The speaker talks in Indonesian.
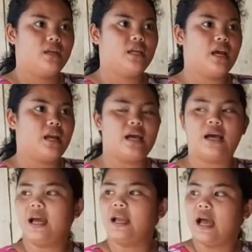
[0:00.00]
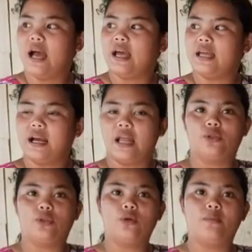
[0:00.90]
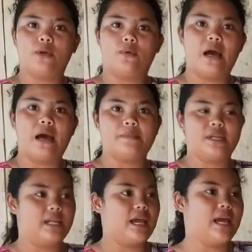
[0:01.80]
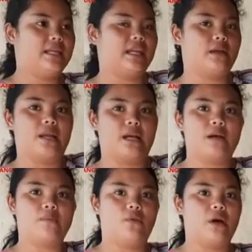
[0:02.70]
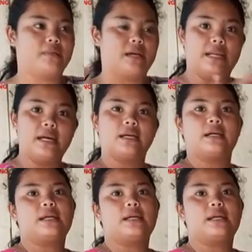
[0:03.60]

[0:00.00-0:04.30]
dikarenakan air laut tuh meluap jadi air dari belakang meluap ngendek